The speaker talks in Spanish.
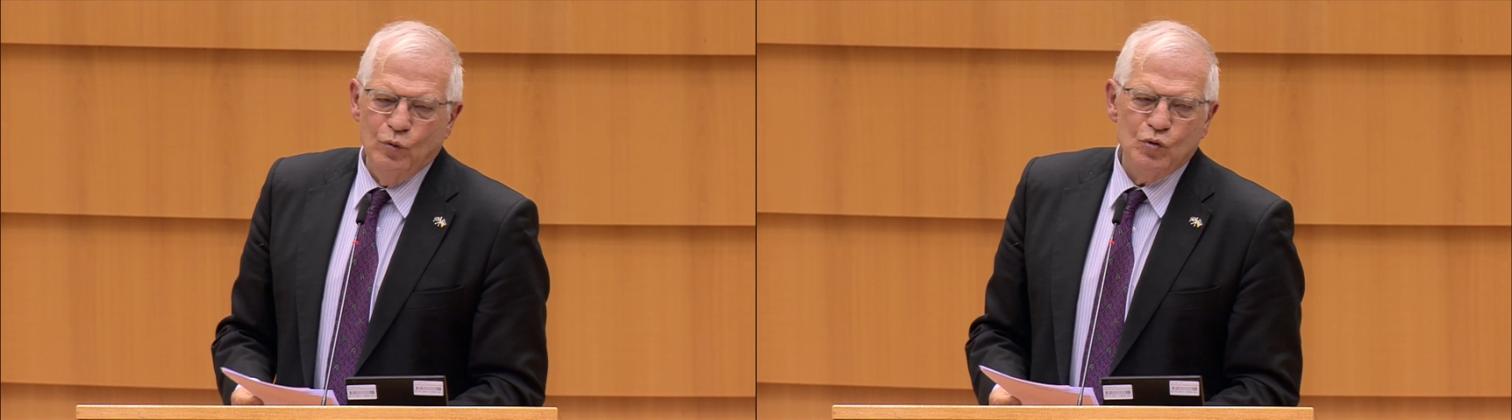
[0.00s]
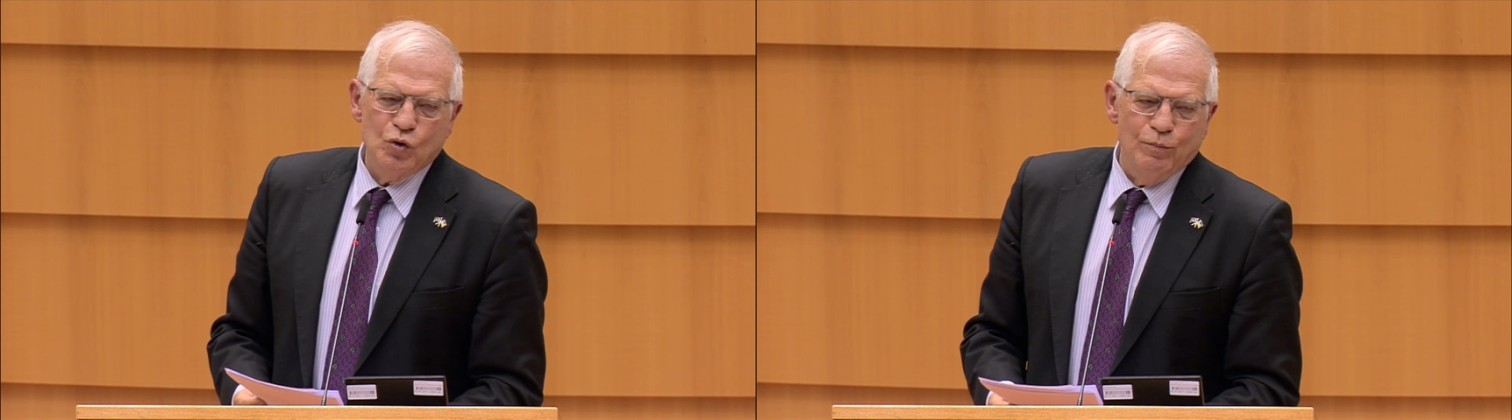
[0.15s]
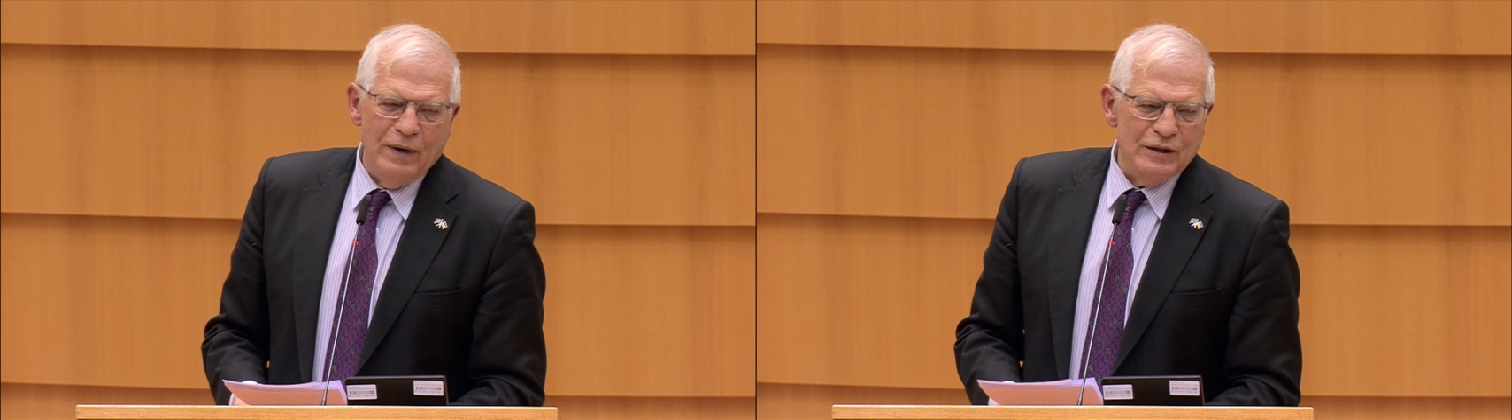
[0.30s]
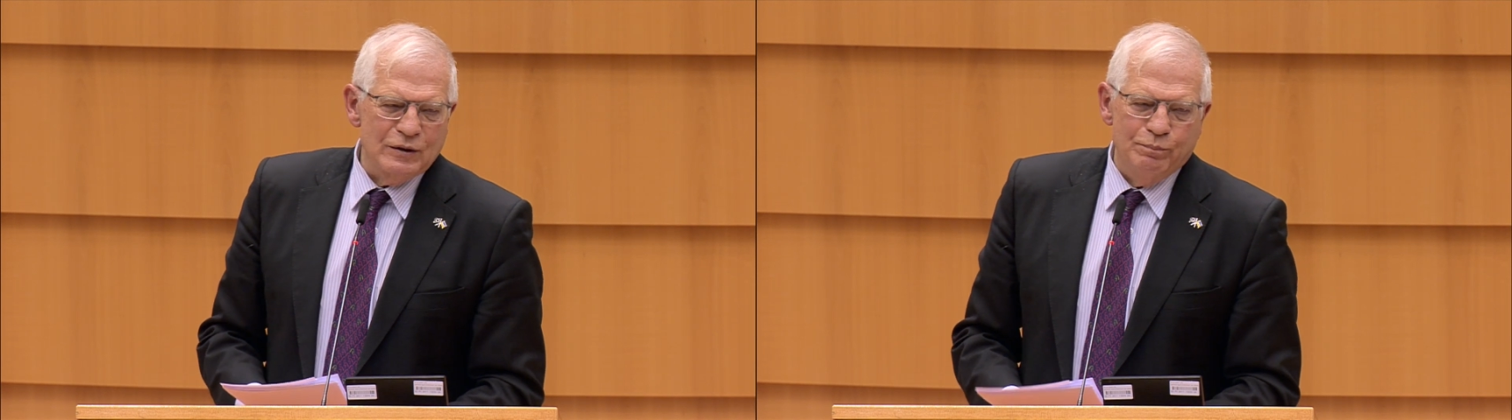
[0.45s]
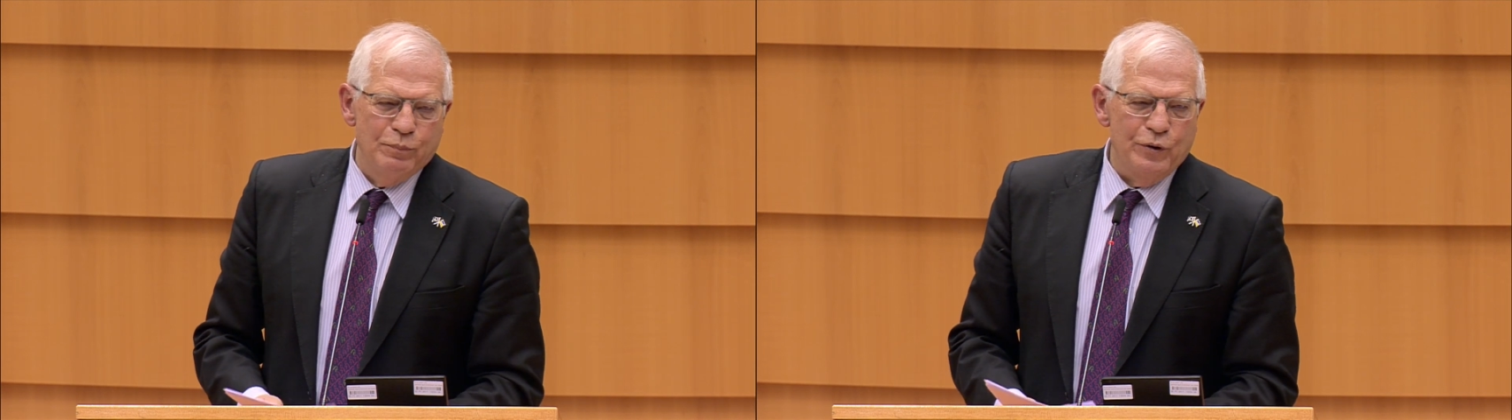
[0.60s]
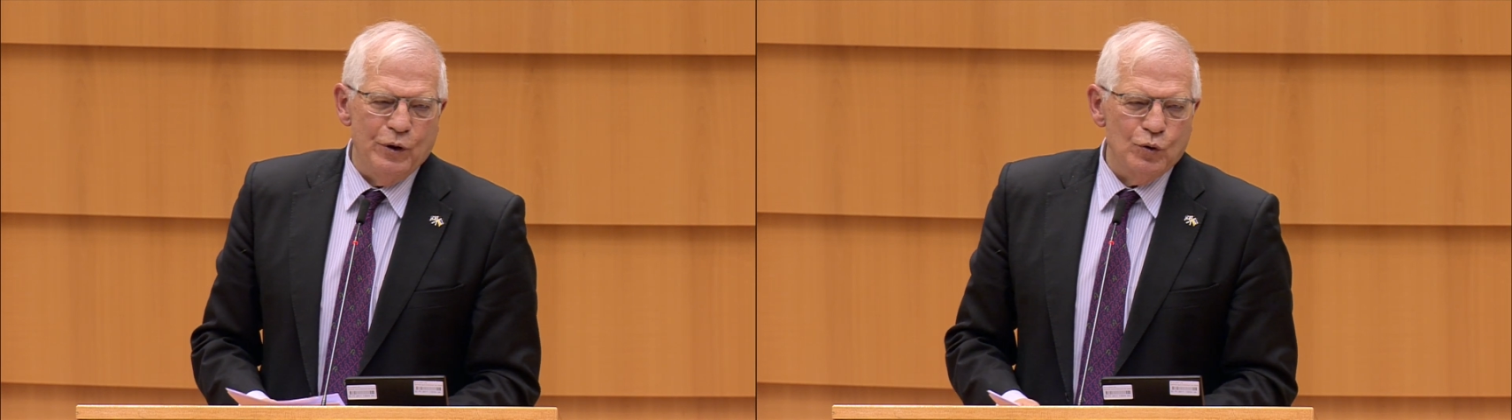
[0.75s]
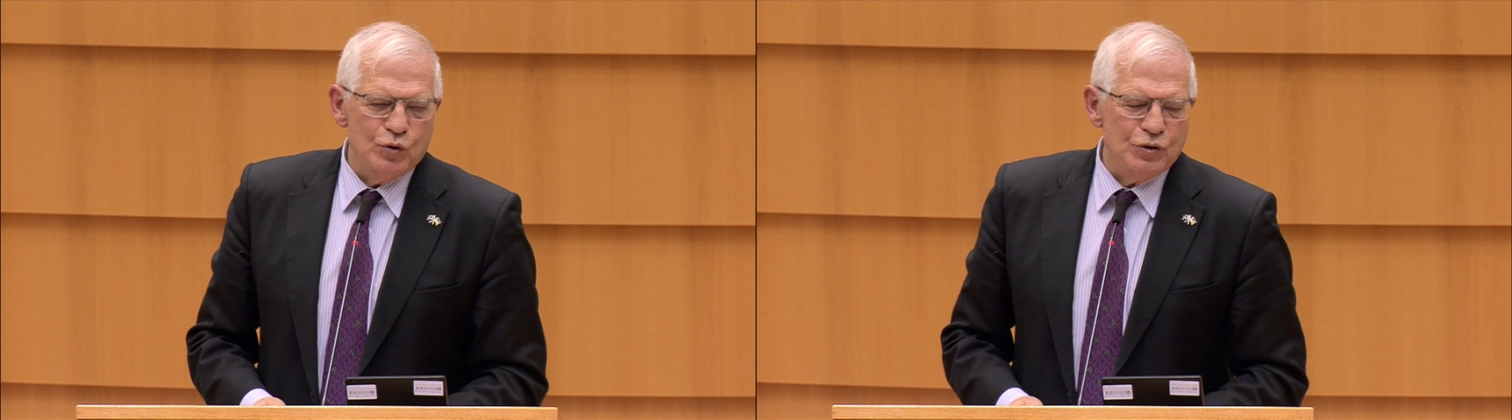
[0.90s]
mucho más
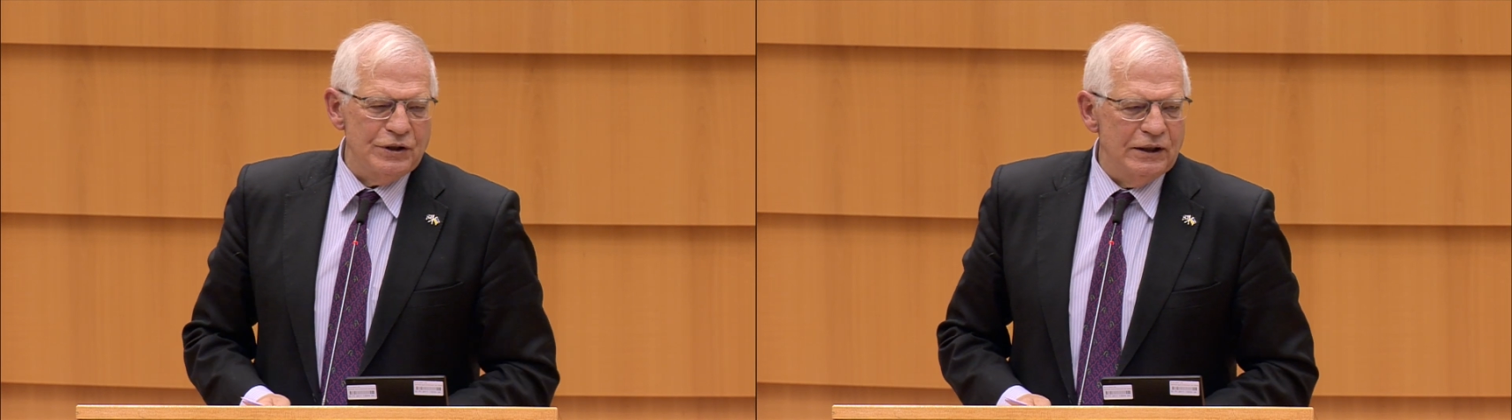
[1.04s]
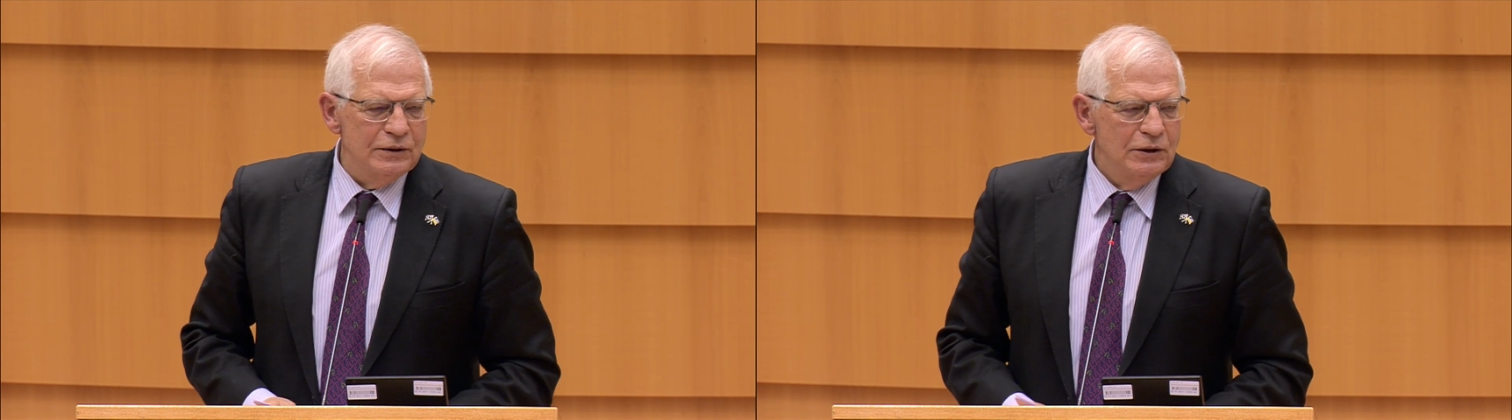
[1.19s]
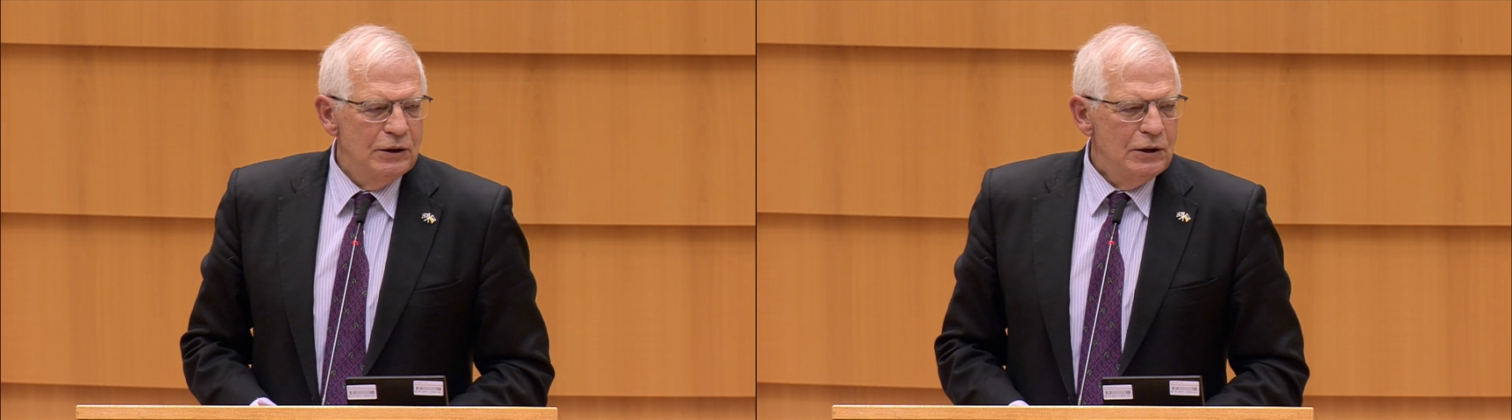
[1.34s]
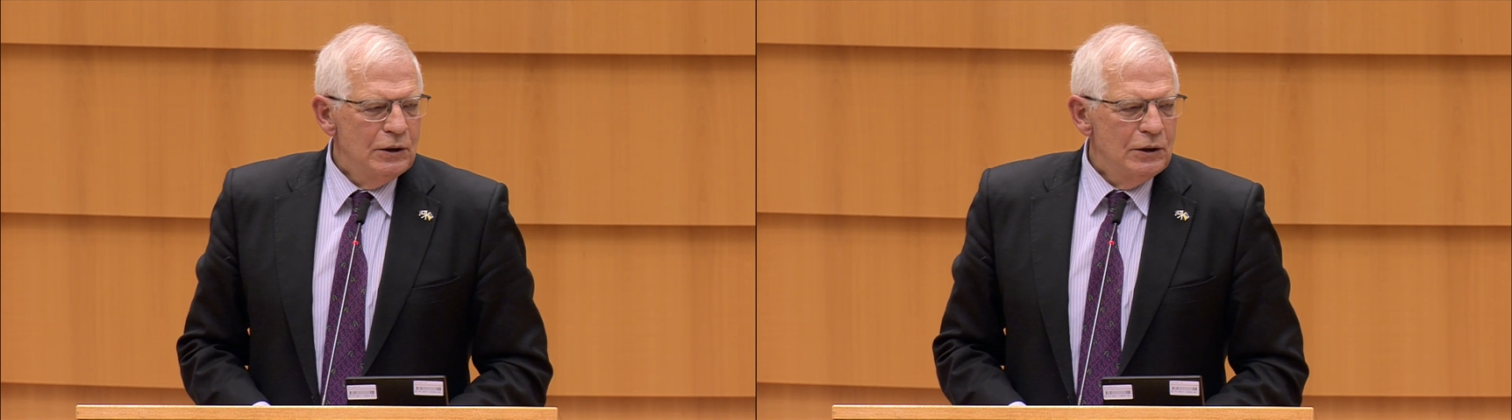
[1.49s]
poderosa,